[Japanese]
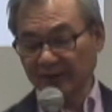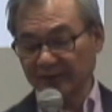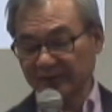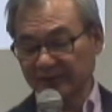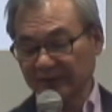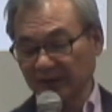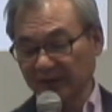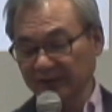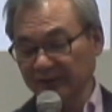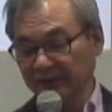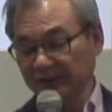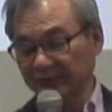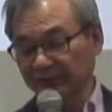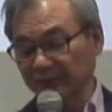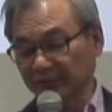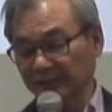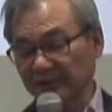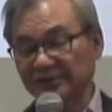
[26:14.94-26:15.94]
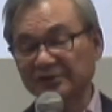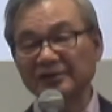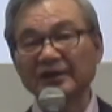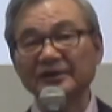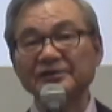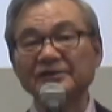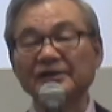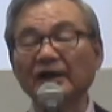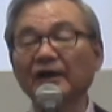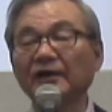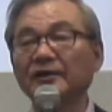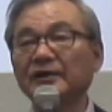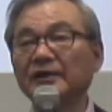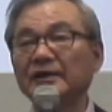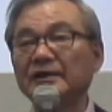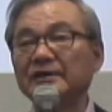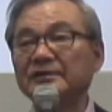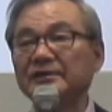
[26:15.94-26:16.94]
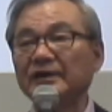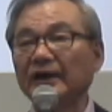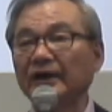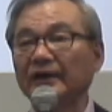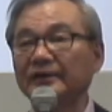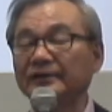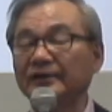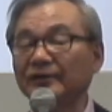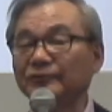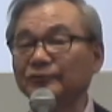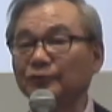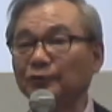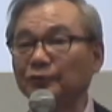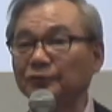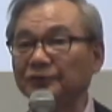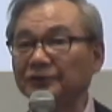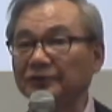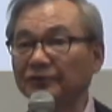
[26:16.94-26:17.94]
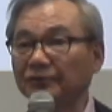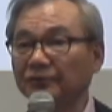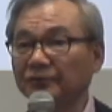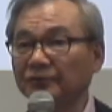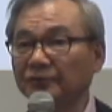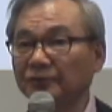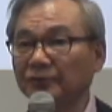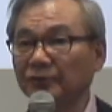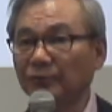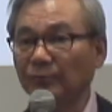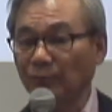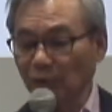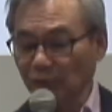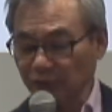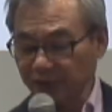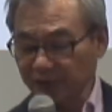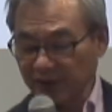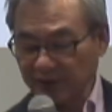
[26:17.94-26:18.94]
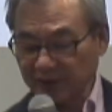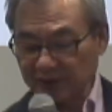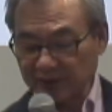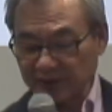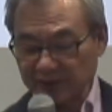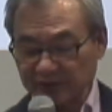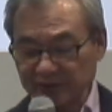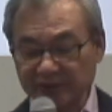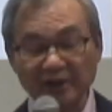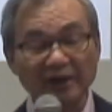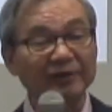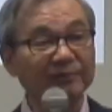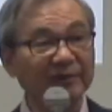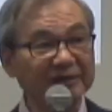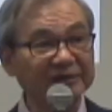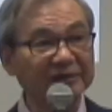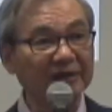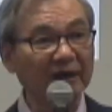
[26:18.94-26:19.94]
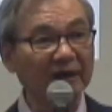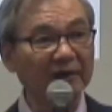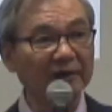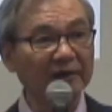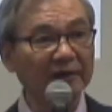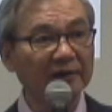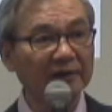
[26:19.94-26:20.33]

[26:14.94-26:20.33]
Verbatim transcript: で3人の弟子たちが社会なグローリーを目撃していました。